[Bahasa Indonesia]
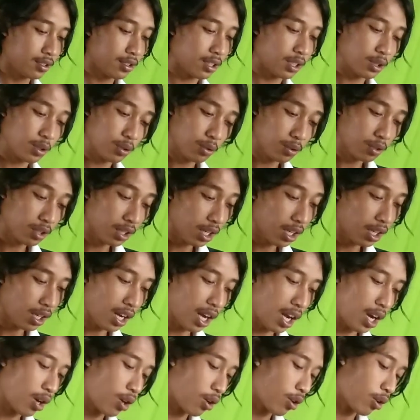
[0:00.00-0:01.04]
tentunya
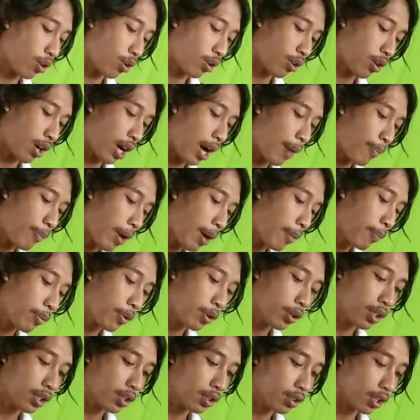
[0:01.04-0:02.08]
kalau
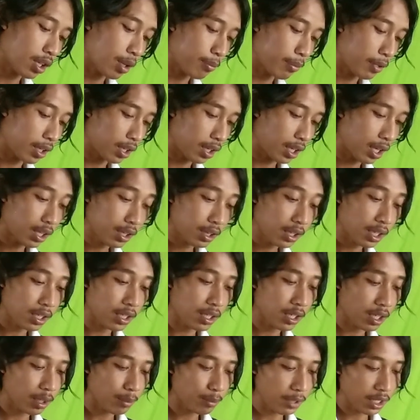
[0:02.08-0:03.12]
apapun itu yang berkaitan
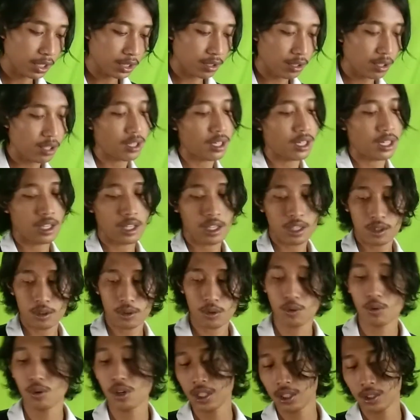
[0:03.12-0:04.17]
dengan Barcelona
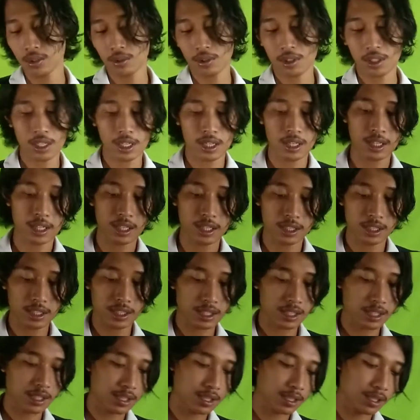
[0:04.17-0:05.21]
gue suka
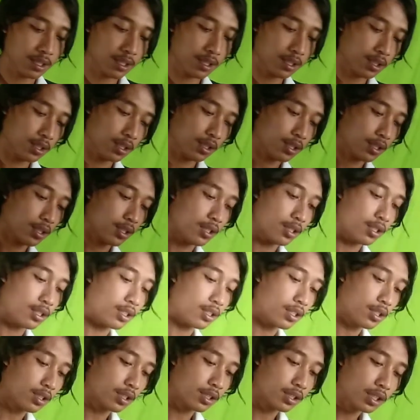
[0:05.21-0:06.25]
guys
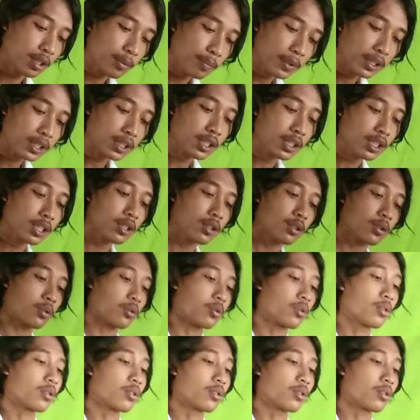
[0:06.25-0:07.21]
seperti itu